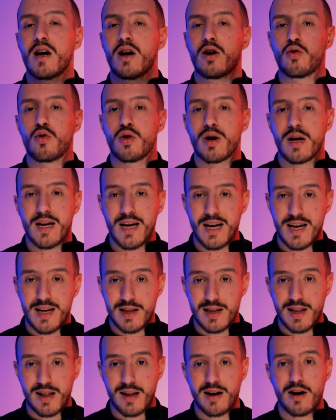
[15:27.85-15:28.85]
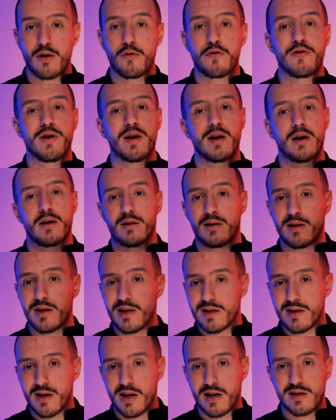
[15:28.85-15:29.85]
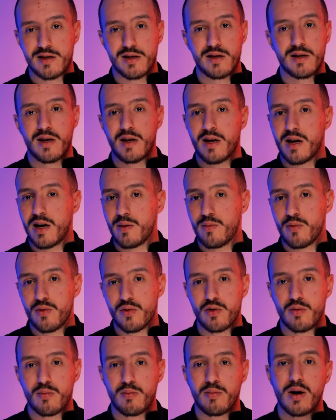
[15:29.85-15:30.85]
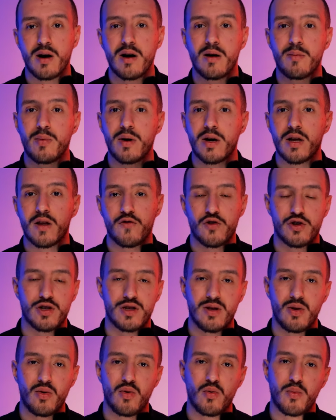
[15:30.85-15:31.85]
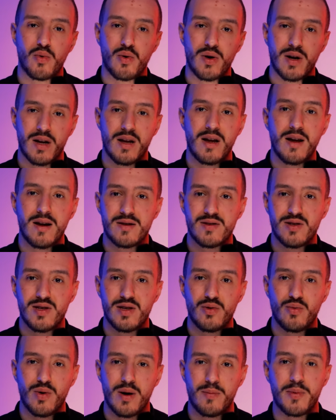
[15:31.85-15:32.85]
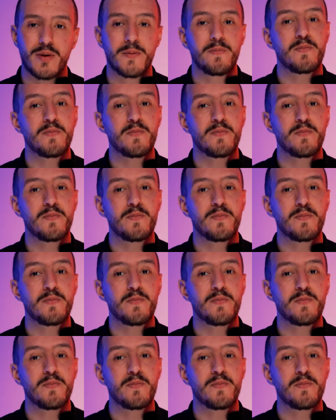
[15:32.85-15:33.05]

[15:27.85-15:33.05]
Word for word: اكو رايحين تلقاو فيه دي زارتيكل اللي يعلمونكم با با كيفاش ديروا بور كري ان سيت ويب